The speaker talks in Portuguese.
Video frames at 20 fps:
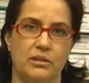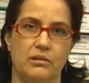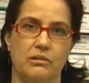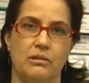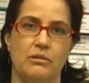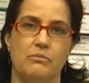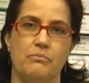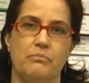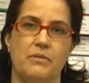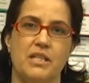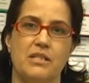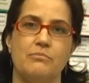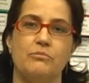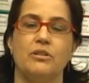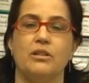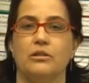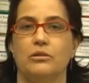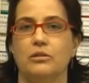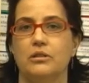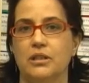Então, mesmo
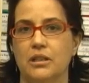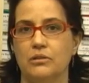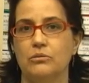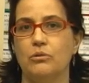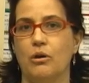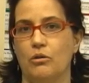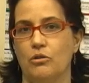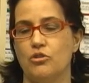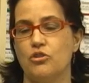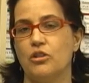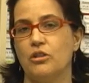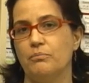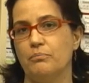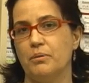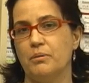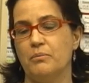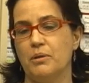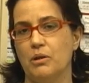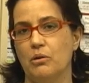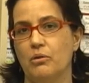dando aula de
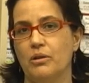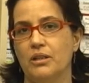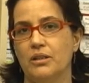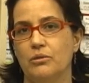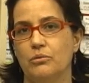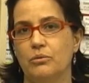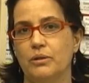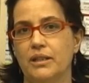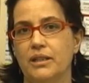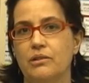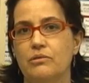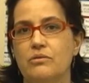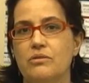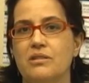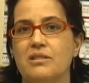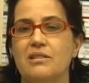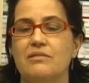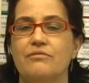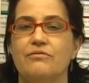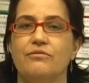primeiro ou quinto ano,
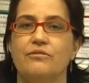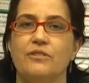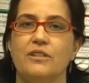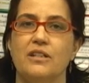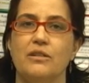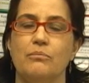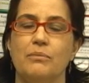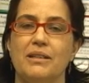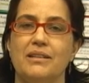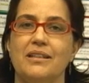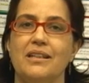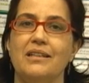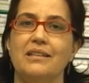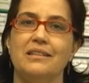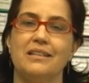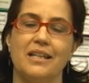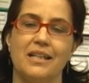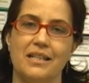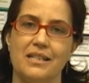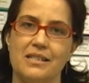se vê uma
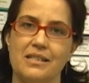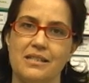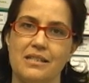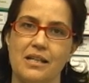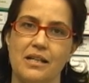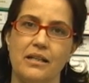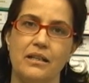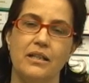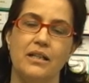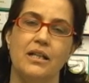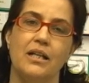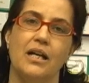tendência